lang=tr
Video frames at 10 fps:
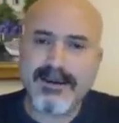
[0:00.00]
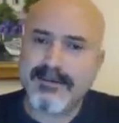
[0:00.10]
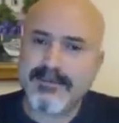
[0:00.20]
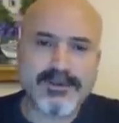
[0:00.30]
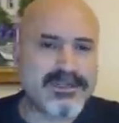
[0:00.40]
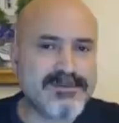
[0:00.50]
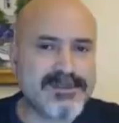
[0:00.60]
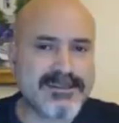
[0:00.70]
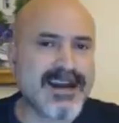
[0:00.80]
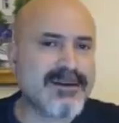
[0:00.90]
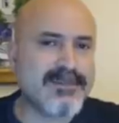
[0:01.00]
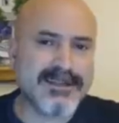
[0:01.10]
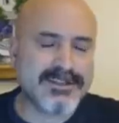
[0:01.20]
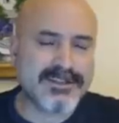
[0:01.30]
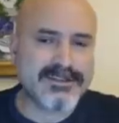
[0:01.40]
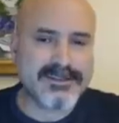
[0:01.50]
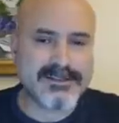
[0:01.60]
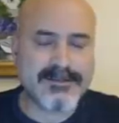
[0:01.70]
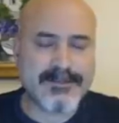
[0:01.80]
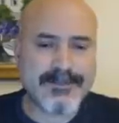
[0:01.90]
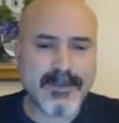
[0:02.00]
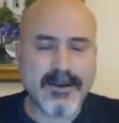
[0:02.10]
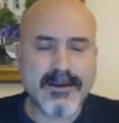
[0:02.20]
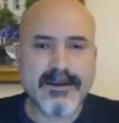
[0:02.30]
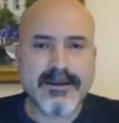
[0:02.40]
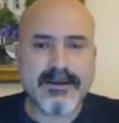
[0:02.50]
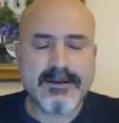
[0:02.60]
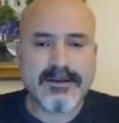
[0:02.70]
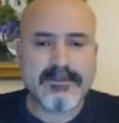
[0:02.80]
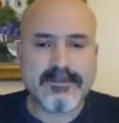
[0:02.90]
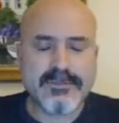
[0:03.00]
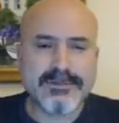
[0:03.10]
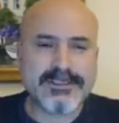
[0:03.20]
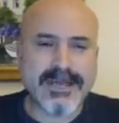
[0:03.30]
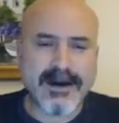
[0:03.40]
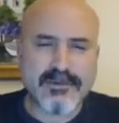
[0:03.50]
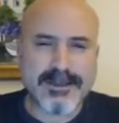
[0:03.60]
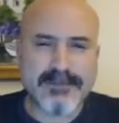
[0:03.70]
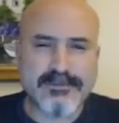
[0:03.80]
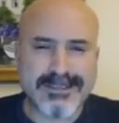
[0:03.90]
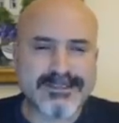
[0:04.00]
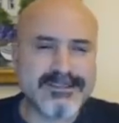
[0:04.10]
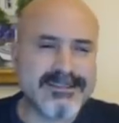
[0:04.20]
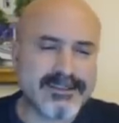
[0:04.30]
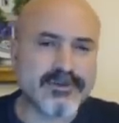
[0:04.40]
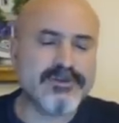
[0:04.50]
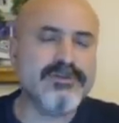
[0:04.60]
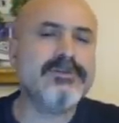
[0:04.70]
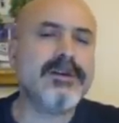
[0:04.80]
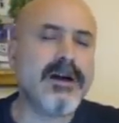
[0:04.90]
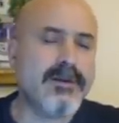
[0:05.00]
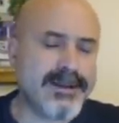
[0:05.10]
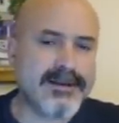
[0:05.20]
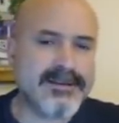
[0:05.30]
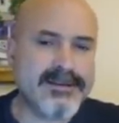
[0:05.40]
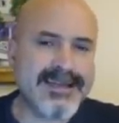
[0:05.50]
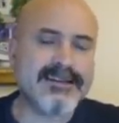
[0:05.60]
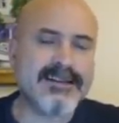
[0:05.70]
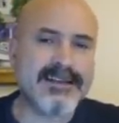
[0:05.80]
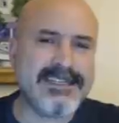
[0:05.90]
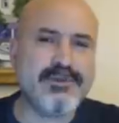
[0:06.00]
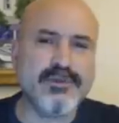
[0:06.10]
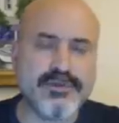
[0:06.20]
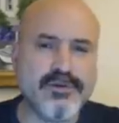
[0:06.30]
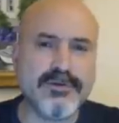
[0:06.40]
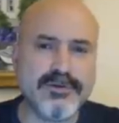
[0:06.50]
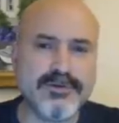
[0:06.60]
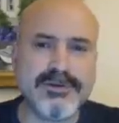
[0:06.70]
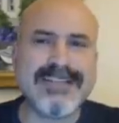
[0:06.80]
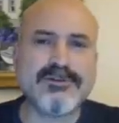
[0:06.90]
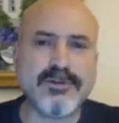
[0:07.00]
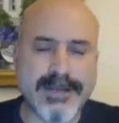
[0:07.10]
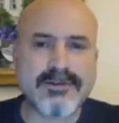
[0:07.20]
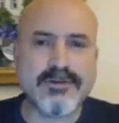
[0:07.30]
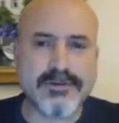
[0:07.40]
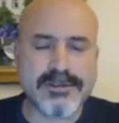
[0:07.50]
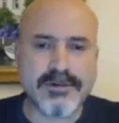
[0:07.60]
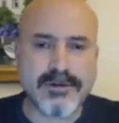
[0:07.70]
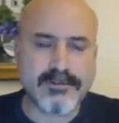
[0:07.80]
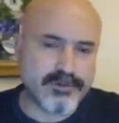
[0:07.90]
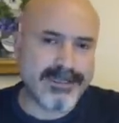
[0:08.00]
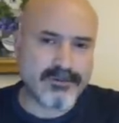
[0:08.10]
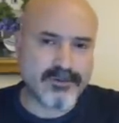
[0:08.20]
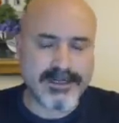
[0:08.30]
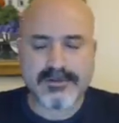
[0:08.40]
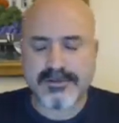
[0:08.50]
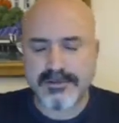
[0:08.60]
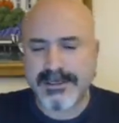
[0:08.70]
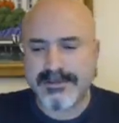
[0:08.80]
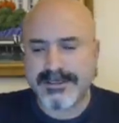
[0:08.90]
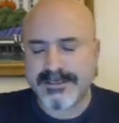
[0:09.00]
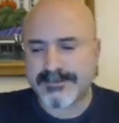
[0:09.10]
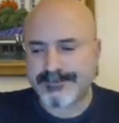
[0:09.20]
Bunu kimse takmadı açıkçası. Bu işte Avrupa'nın, Batı'nın, NATO'nun, Amerika'nın ne kadar iki yüzlü olduğunu net olarak gösteriyor. Bunu net olarak söyleyebiliriz